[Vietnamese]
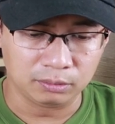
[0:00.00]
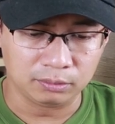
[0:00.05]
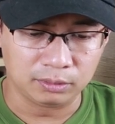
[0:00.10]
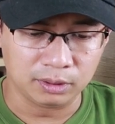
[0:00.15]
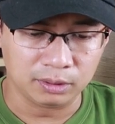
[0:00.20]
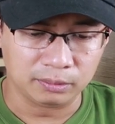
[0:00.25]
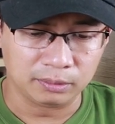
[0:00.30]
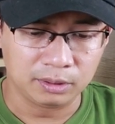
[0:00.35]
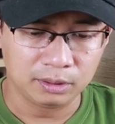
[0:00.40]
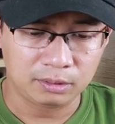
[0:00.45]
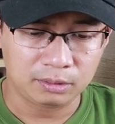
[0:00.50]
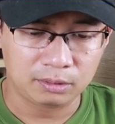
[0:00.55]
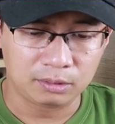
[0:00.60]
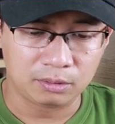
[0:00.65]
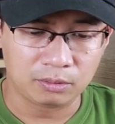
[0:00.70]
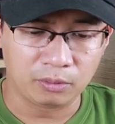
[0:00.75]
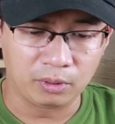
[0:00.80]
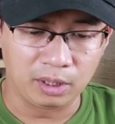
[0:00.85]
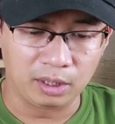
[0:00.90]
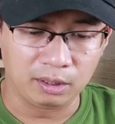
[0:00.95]
thưởng thức
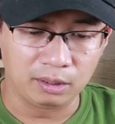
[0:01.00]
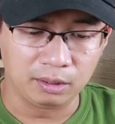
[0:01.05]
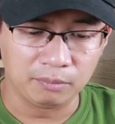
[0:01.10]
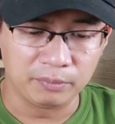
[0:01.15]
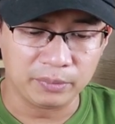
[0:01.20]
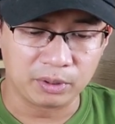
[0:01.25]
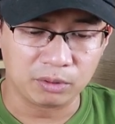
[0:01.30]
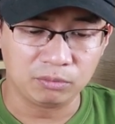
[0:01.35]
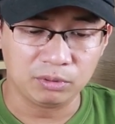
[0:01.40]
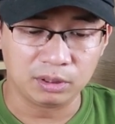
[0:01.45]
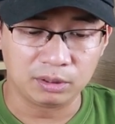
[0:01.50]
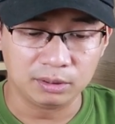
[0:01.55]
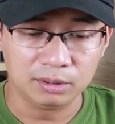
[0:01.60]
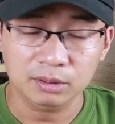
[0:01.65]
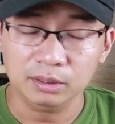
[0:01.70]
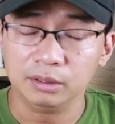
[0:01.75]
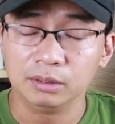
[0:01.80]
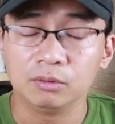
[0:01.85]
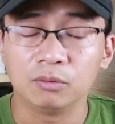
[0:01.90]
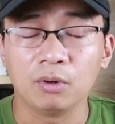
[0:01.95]
khoảng, mình cũng được
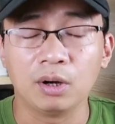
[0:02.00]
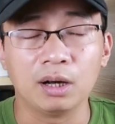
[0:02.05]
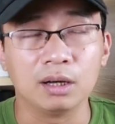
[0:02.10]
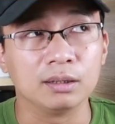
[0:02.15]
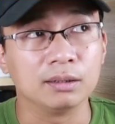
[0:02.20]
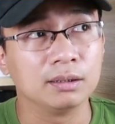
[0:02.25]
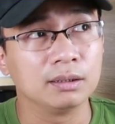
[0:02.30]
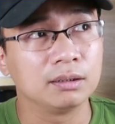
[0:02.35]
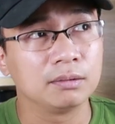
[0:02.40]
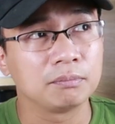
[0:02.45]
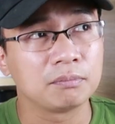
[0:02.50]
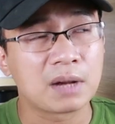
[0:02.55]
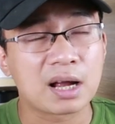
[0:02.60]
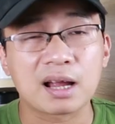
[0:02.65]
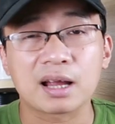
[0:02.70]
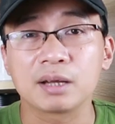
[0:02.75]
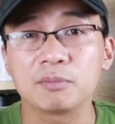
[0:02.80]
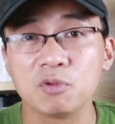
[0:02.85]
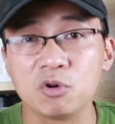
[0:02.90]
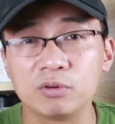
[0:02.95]
ngửi khoảng
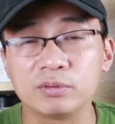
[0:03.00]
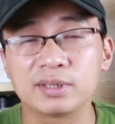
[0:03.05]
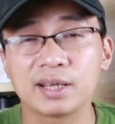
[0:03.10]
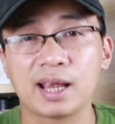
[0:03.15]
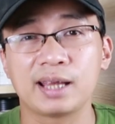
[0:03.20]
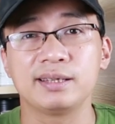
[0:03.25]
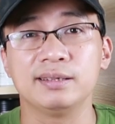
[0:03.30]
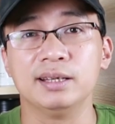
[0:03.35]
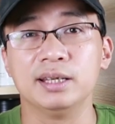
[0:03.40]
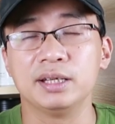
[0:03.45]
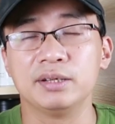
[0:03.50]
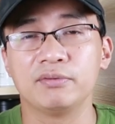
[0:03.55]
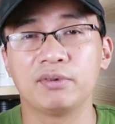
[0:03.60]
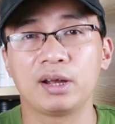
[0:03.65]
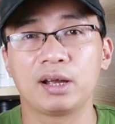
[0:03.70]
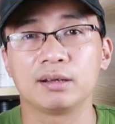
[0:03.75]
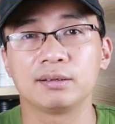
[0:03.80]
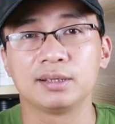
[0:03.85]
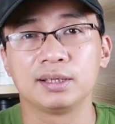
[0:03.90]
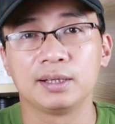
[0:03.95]
3 hay 4 chai gì đấy,
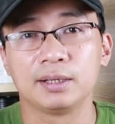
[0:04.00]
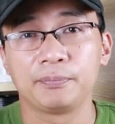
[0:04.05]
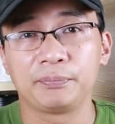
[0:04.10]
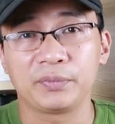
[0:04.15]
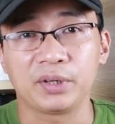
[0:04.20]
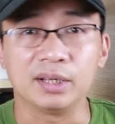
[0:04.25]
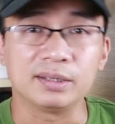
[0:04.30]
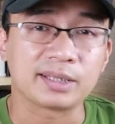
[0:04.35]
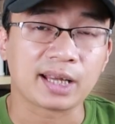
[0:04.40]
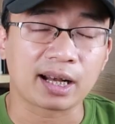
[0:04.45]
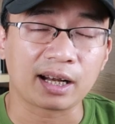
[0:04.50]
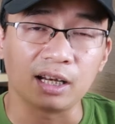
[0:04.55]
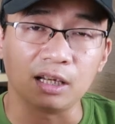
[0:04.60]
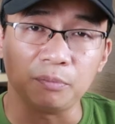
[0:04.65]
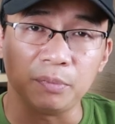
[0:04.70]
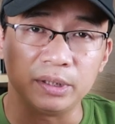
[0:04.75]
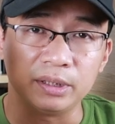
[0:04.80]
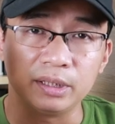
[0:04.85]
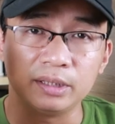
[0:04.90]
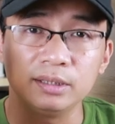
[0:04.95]
và cái chai này là
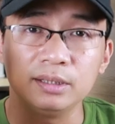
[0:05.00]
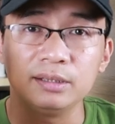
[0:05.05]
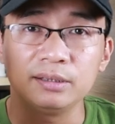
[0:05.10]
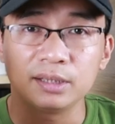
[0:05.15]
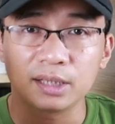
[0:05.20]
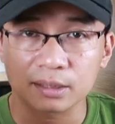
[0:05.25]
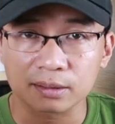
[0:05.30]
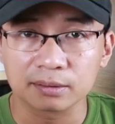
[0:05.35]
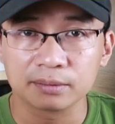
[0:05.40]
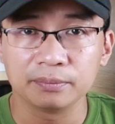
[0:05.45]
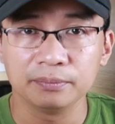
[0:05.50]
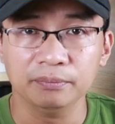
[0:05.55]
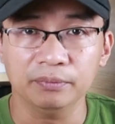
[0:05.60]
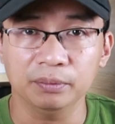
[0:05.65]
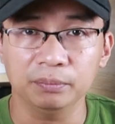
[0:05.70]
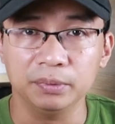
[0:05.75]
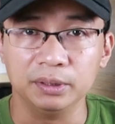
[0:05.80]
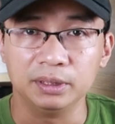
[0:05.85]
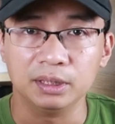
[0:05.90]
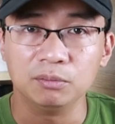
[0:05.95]
mình thấy ưng nhất
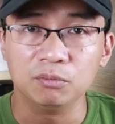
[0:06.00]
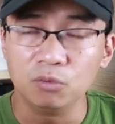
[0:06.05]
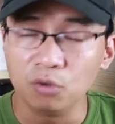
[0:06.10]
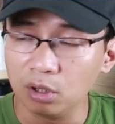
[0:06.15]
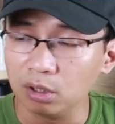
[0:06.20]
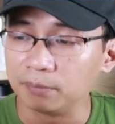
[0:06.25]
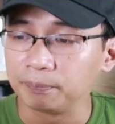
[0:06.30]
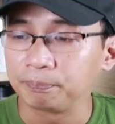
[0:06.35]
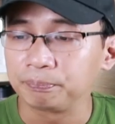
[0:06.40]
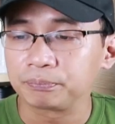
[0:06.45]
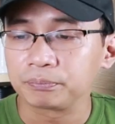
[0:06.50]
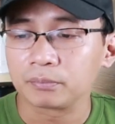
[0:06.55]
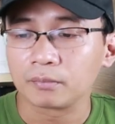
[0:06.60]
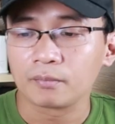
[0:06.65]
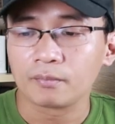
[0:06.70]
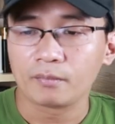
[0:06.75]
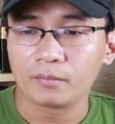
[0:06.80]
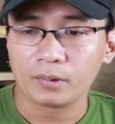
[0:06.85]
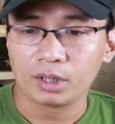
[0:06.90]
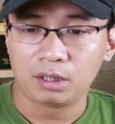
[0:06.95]
mà mình đã mua.
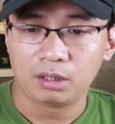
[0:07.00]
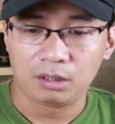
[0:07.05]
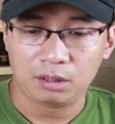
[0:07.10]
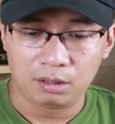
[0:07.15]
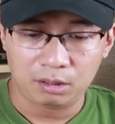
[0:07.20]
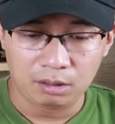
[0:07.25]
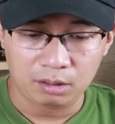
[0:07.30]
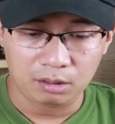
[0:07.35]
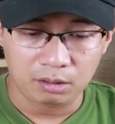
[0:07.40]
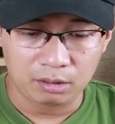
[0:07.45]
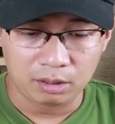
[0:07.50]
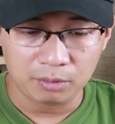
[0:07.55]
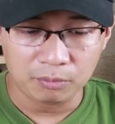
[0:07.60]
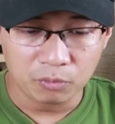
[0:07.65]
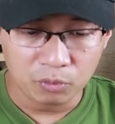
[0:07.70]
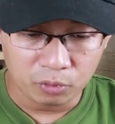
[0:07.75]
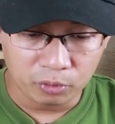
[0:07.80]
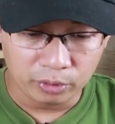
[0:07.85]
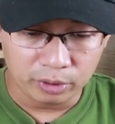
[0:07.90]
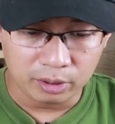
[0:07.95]
Cái
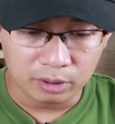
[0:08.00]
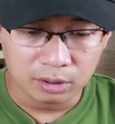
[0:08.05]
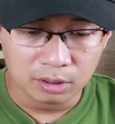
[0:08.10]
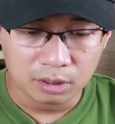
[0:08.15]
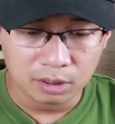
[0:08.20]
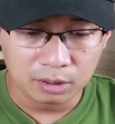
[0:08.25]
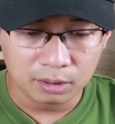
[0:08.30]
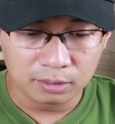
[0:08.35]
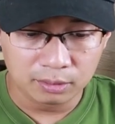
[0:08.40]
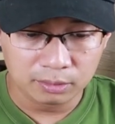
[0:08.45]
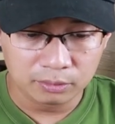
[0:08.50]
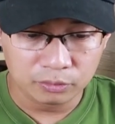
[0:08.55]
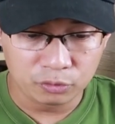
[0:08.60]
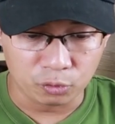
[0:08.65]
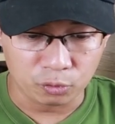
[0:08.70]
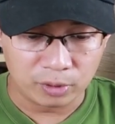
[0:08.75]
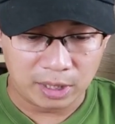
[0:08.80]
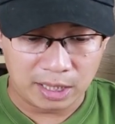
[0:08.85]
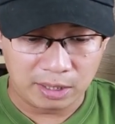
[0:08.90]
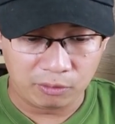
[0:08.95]
mùi hương
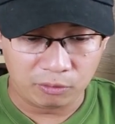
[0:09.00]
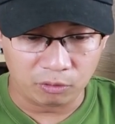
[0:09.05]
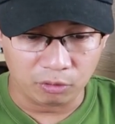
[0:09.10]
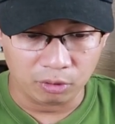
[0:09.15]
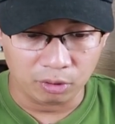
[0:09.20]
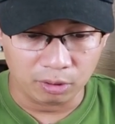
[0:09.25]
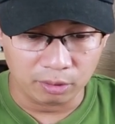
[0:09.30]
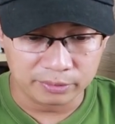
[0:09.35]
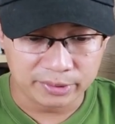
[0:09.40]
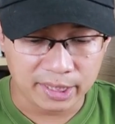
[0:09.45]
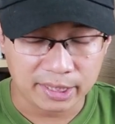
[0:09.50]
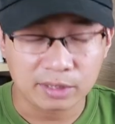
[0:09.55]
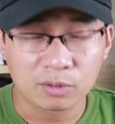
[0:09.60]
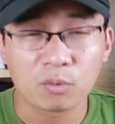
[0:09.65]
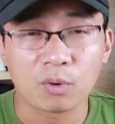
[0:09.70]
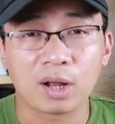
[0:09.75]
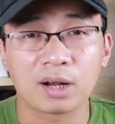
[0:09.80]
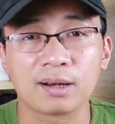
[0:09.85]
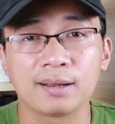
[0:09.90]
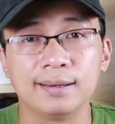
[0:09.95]
chủ đạo của chai nước
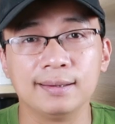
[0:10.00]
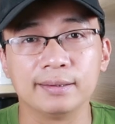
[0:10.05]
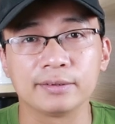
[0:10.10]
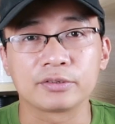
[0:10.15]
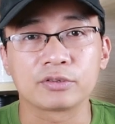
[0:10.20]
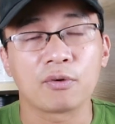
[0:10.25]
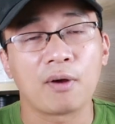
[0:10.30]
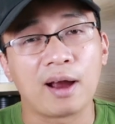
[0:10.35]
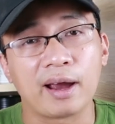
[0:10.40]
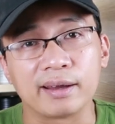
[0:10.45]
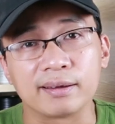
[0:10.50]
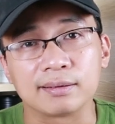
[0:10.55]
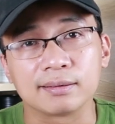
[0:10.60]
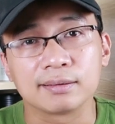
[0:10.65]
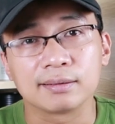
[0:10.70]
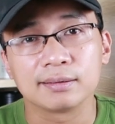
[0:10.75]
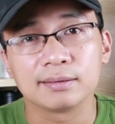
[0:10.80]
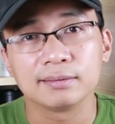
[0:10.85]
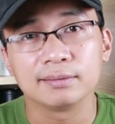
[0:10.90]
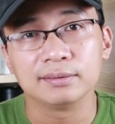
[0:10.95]
hoa này là xoài
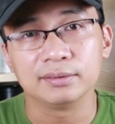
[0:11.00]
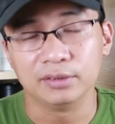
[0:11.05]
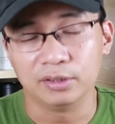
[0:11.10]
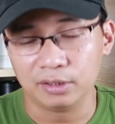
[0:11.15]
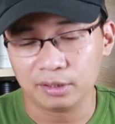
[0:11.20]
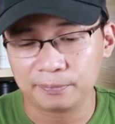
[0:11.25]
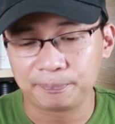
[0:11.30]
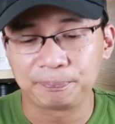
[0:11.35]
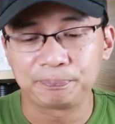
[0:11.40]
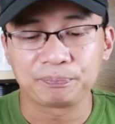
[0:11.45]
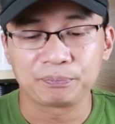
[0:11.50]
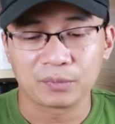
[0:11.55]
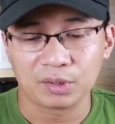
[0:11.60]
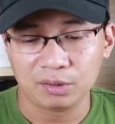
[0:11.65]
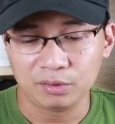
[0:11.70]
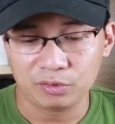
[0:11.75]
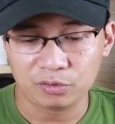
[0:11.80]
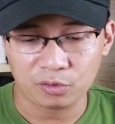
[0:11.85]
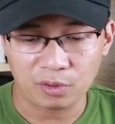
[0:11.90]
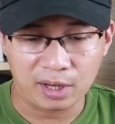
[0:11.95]
đó,
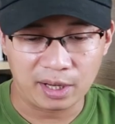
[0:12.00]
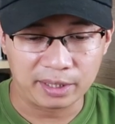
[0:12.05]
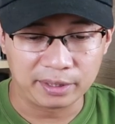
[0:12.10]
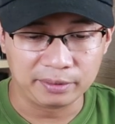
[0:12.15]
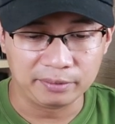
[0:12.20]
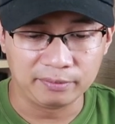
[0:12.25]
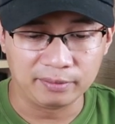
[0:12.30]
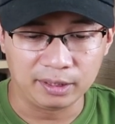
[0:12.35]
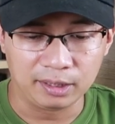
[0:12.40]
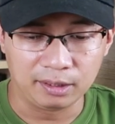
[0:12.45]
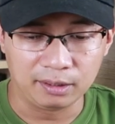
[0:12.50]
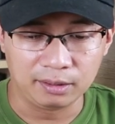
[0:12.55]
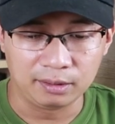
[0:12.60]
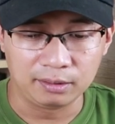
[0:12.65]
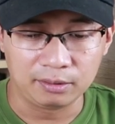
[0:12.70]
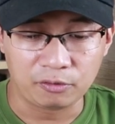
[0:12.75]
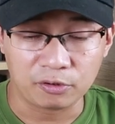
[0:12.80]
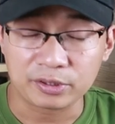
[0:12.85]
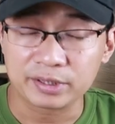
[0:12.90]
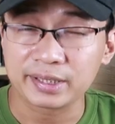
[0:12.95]
xoài
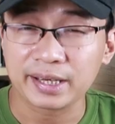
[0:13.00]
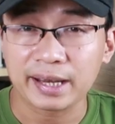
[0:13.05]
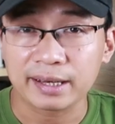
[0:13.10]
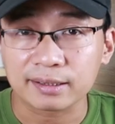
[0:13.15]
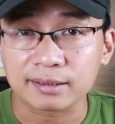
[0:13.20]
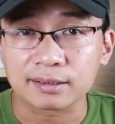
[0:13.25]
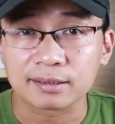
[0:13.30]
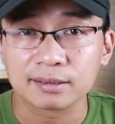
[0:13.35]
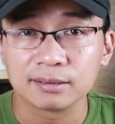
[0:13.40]
và có sen,